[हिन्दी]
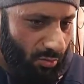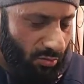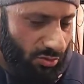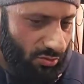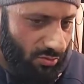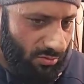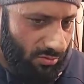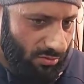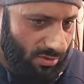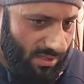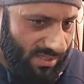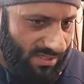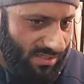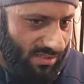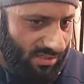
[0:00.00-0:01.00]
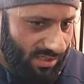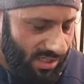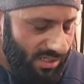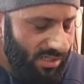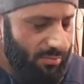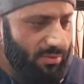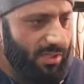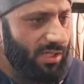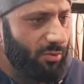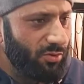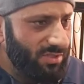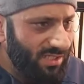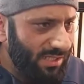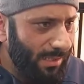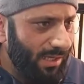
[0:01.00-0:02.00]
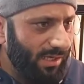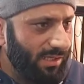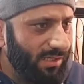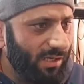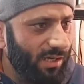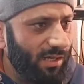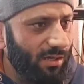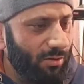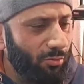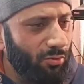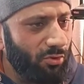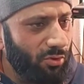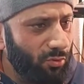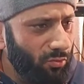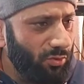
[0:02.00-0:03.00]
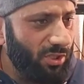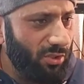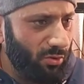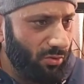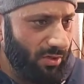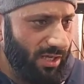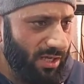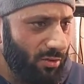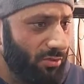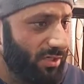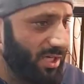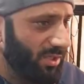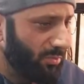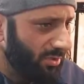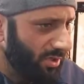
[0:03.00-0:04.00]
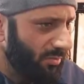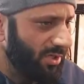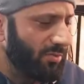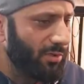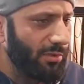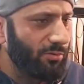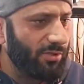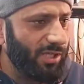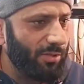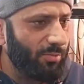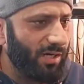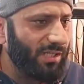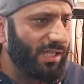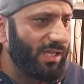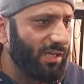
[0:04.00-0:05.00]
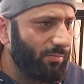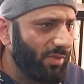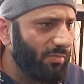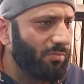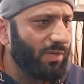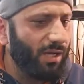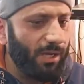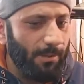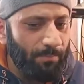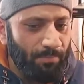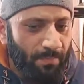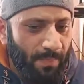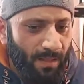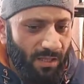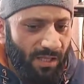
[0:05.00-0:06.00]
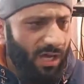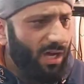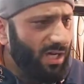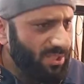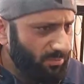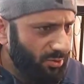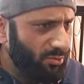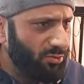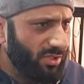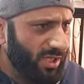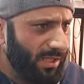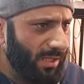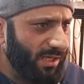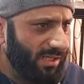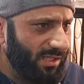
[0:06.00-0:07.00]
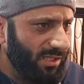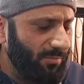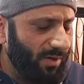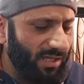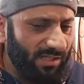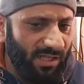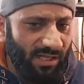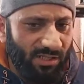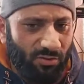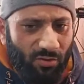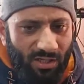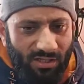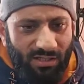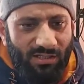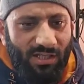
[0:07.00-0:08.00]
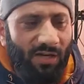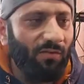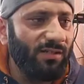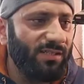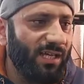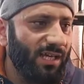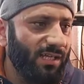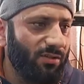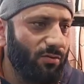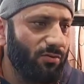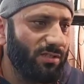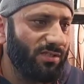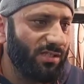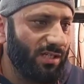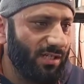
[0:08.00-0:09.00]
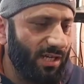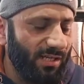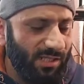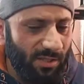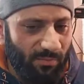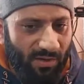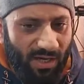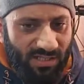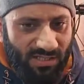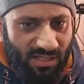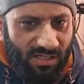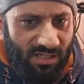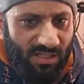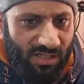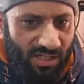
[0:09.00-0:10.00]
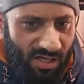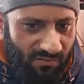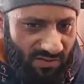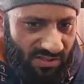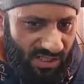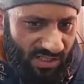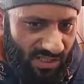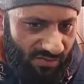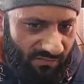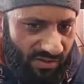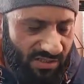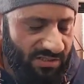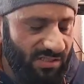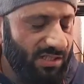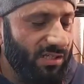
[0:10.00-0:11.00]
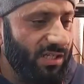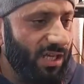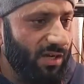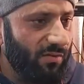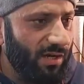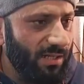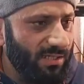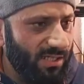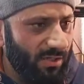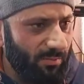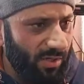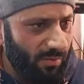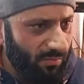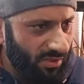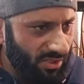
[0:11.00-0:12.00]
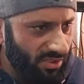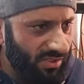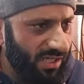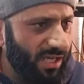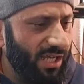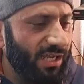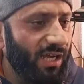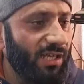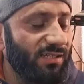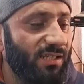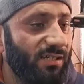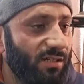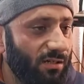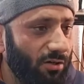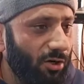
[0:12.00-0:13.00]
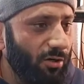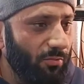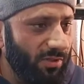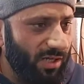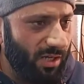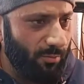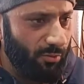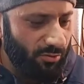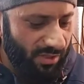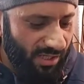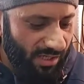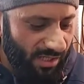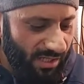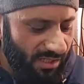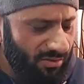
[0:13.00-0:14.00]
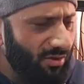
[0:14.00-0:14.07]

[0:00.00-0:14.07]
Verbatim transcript: वो जो कंसर्न ए डब्ल्यू है उसी इलाके का वो क्यों नहीं हो रहा है और टेंकपुरा बटवालों की हम बात करें बिमना या आस पड़ोस के इलाके की बात करें तो आखिर क्या वजह है क्योंकि सरकार के पास काफ़ी ज़्यादा इंफ्रास्ट्रक्चर के हवाले से पेमेंट्स जो है या सेंट्रल गवर्नमेंट आपको दे रही है